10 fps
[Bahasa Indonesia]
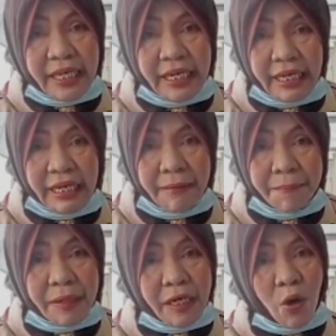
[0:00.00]
ini
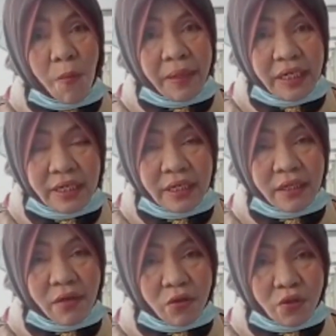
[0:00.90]
bernomor
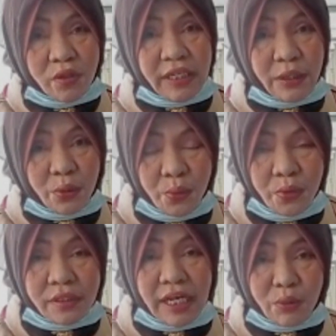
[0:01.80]
01
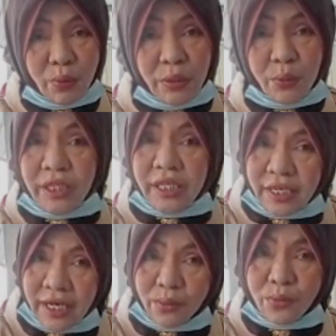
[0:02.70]

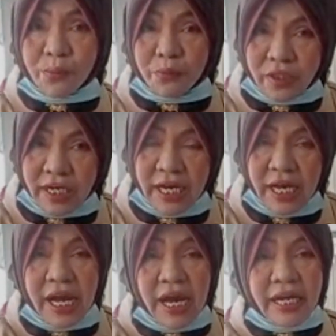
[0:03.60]
113 untuk putra
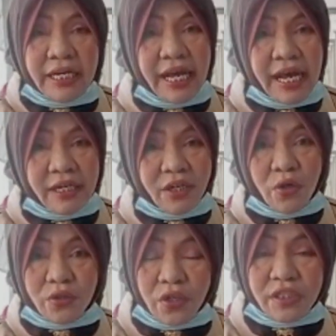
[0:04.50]
dan
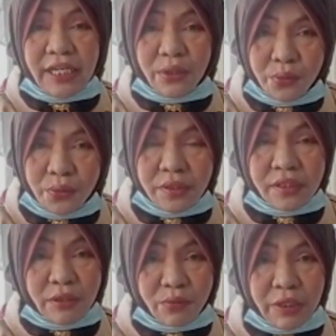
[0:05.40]
01
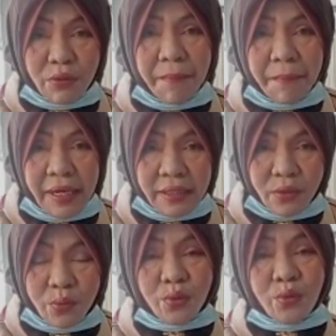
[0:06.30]

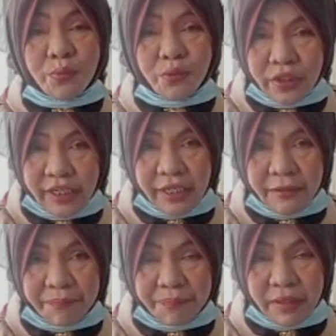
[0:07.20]
114 untuk putri.
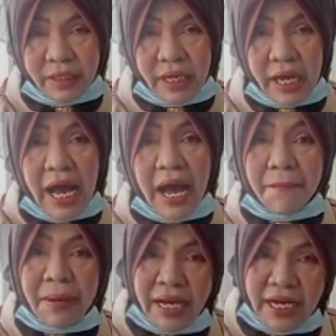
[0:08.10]

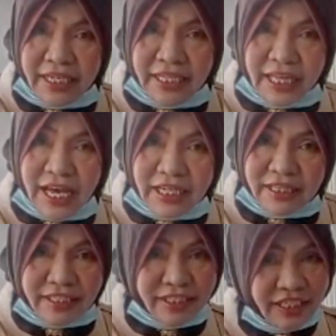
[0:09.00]
Ambalan kita
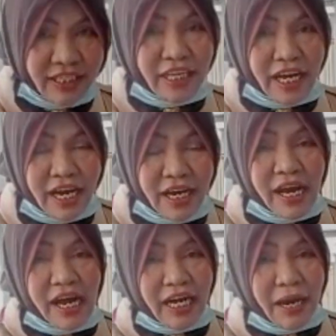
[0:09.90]
tercinta
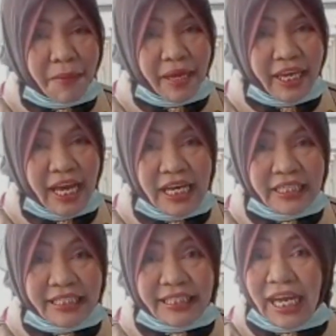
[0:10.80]
namanya
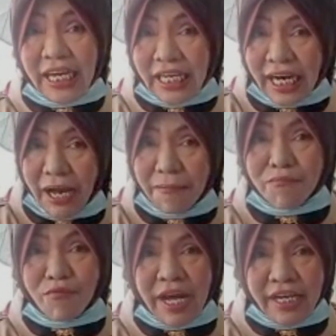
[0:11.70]
Cakra
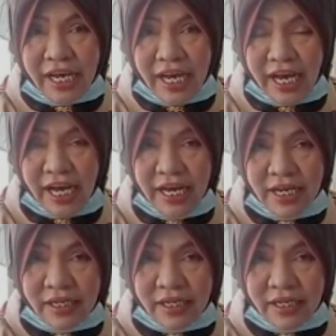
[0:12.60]
Buana